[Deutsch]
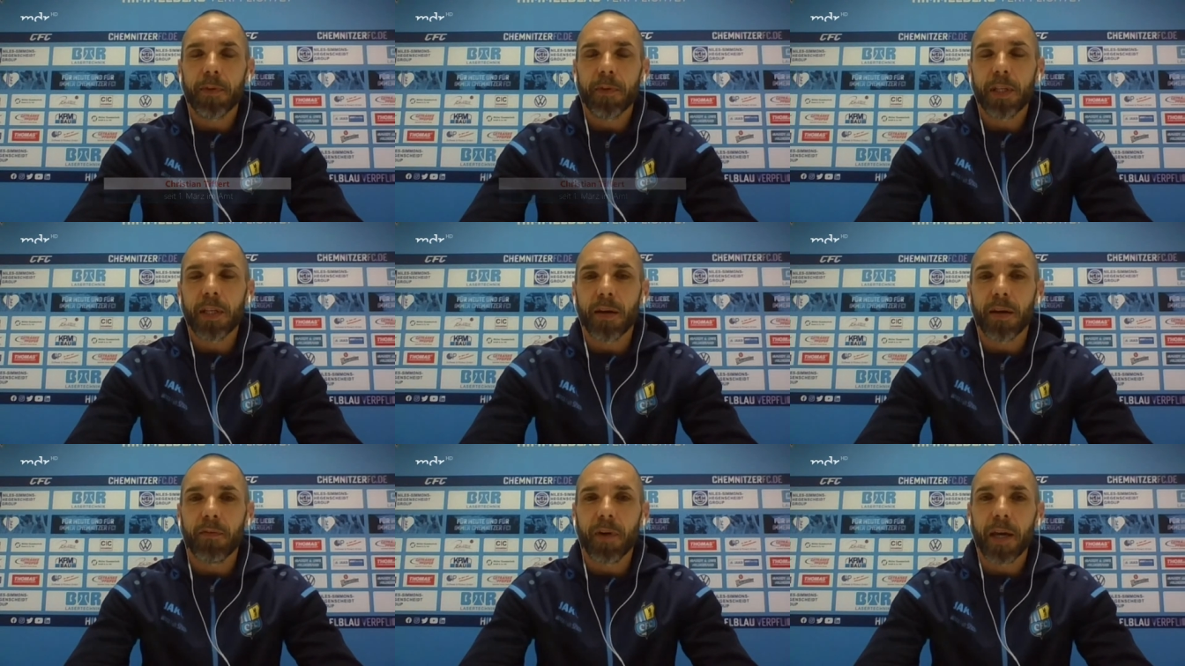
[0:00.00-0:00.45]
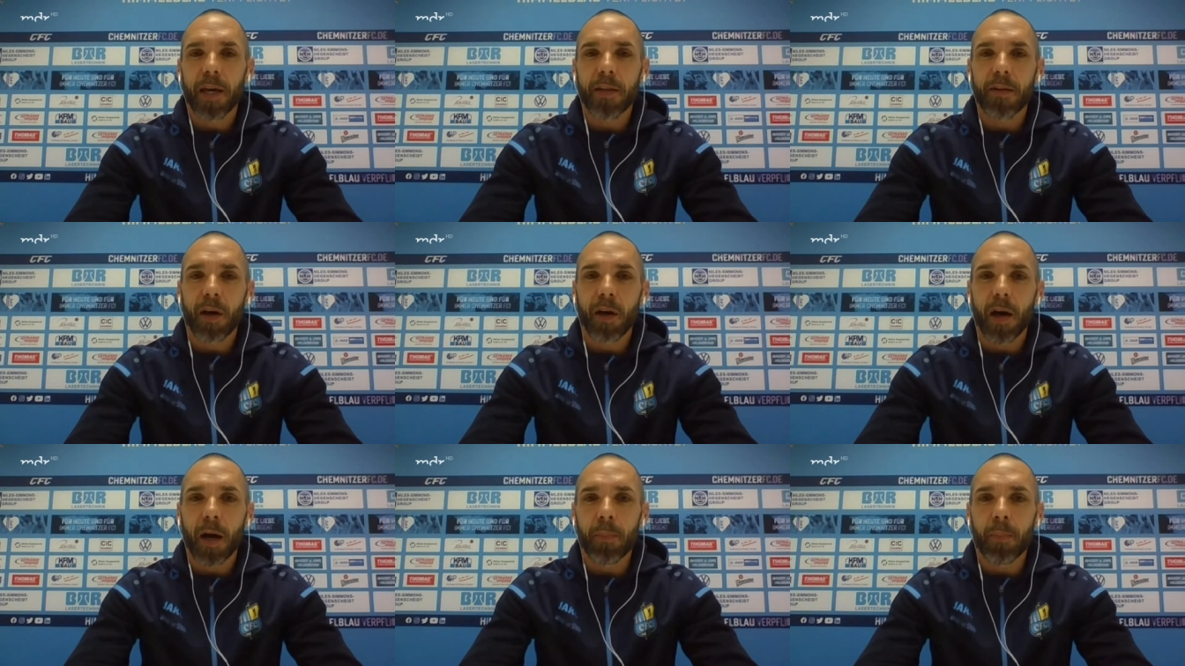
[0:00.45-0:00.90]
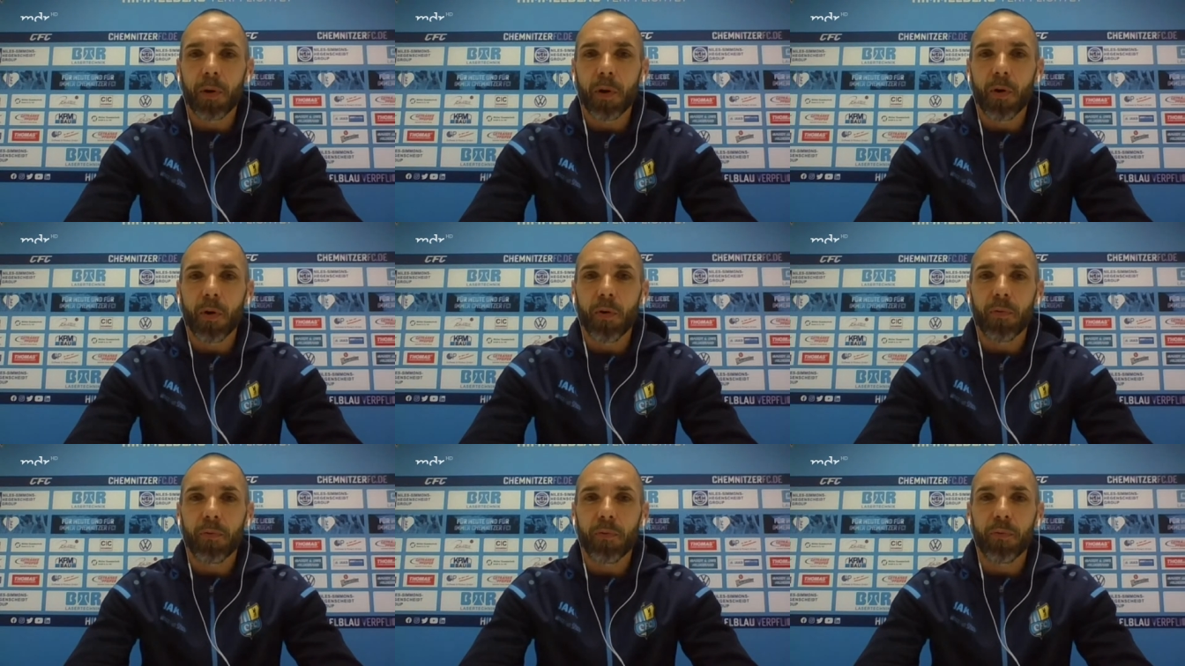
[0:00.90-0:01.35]
wie der weitere
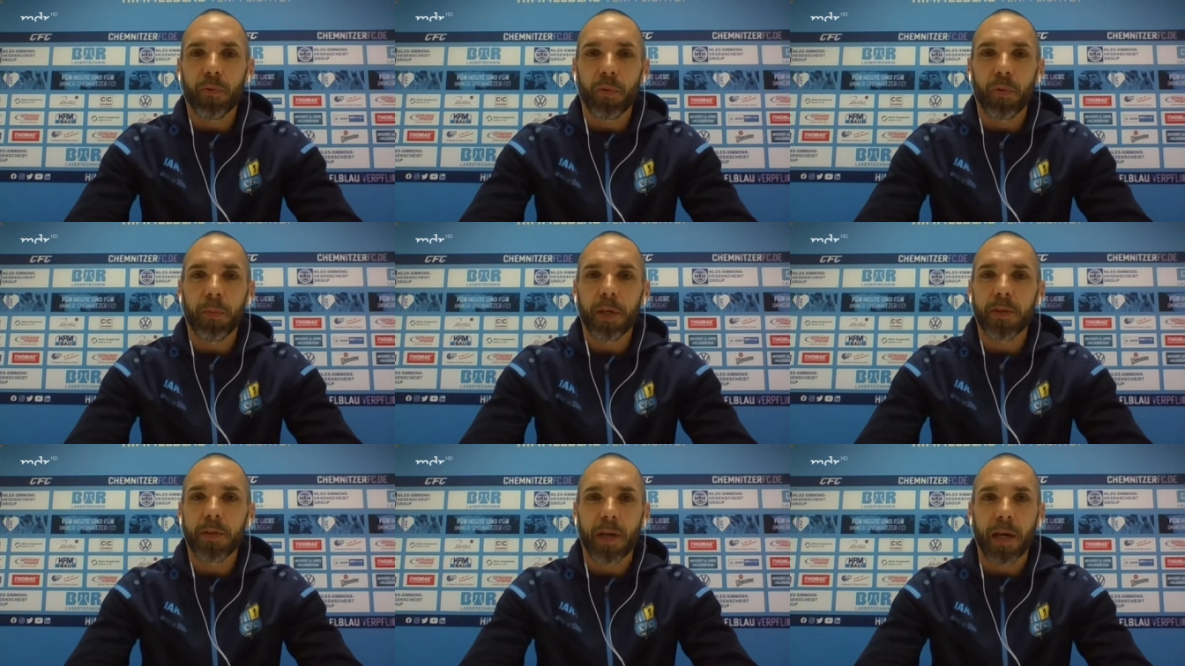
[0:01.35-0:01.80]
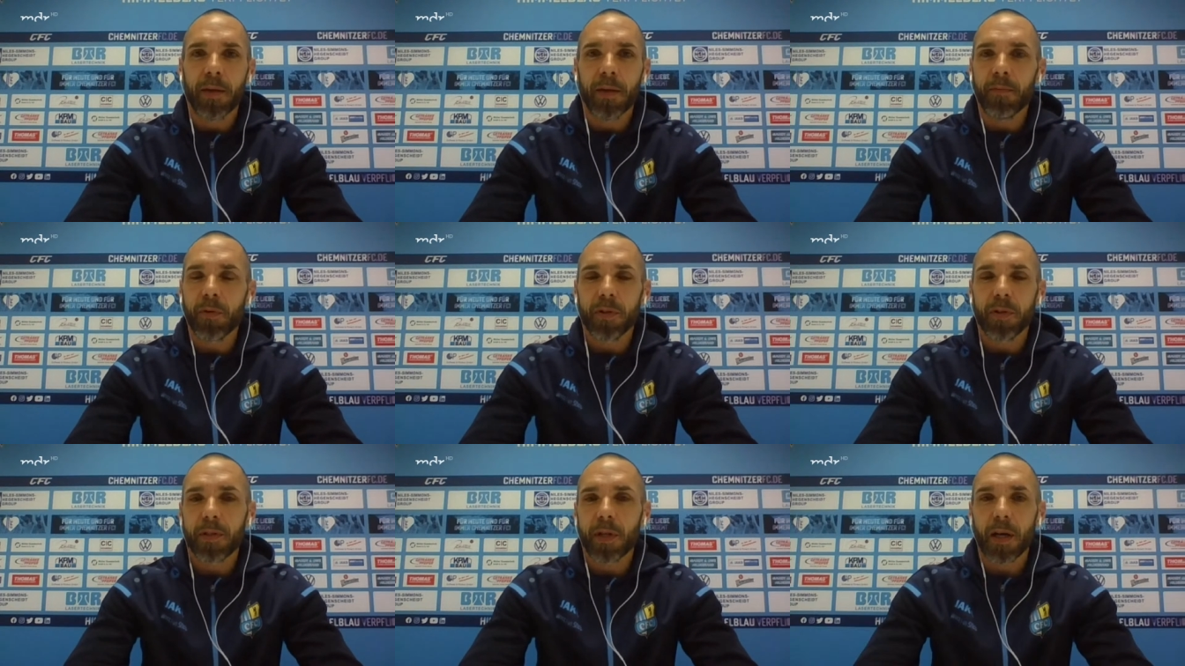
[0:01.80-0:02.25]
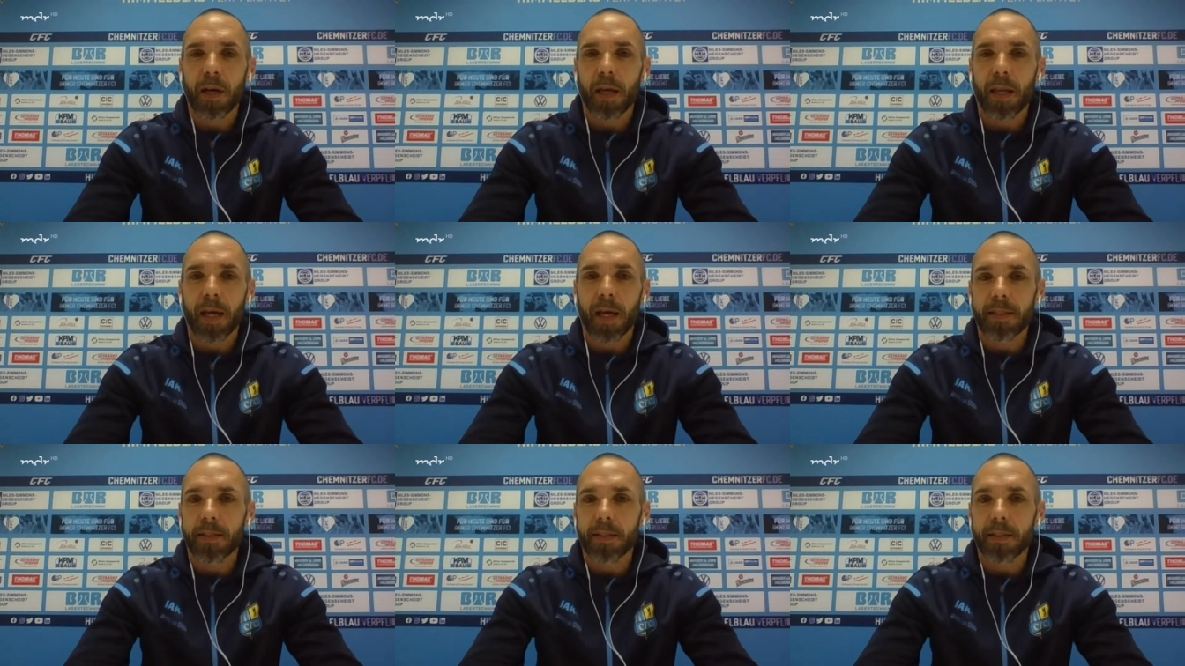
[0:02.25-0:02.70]
Ablauf für mich sein wird.
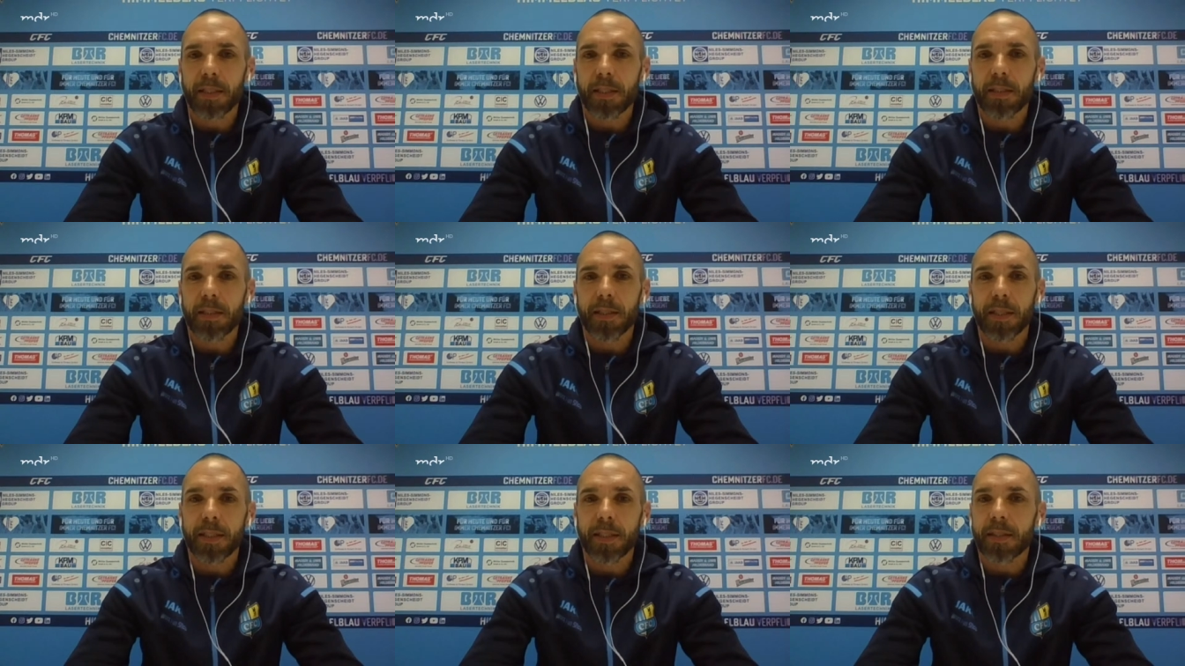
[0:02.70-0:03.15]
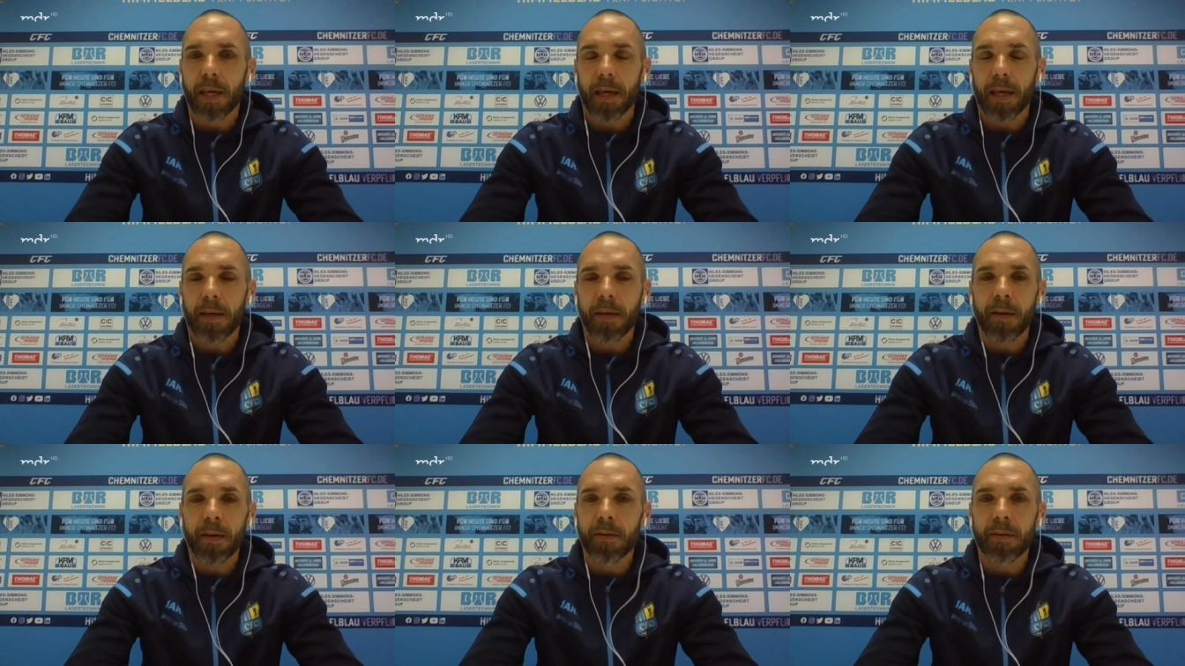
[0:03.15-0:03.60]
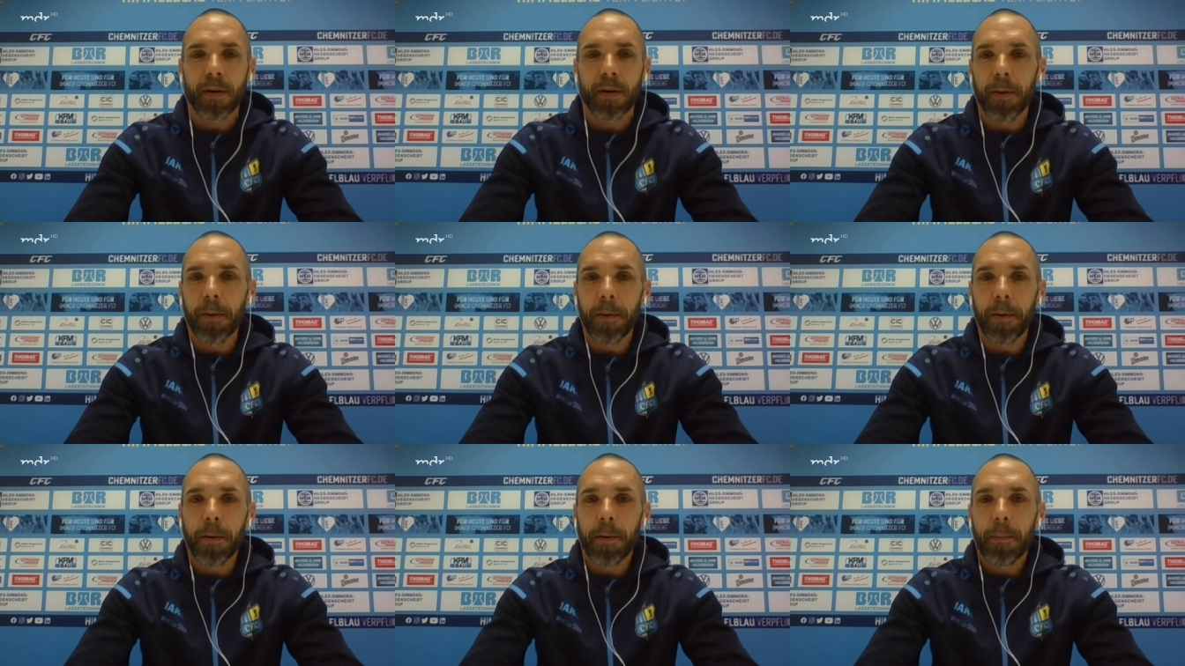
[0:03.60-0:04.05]
Daran hat sich nichts
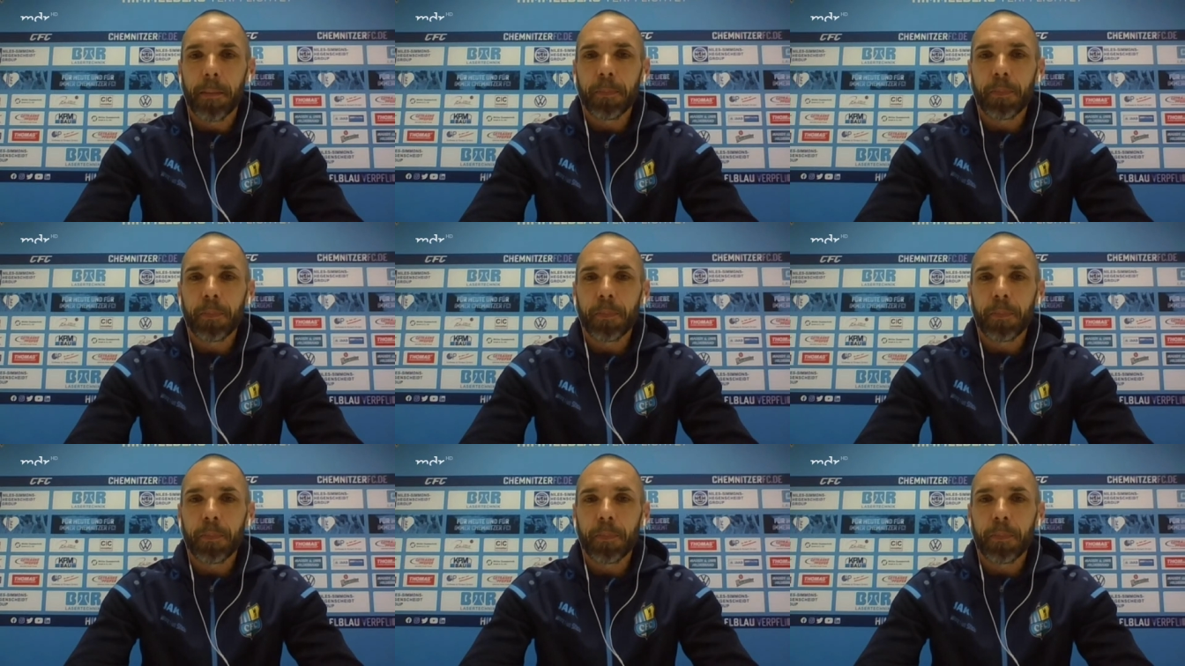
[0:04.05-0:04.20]
geändert.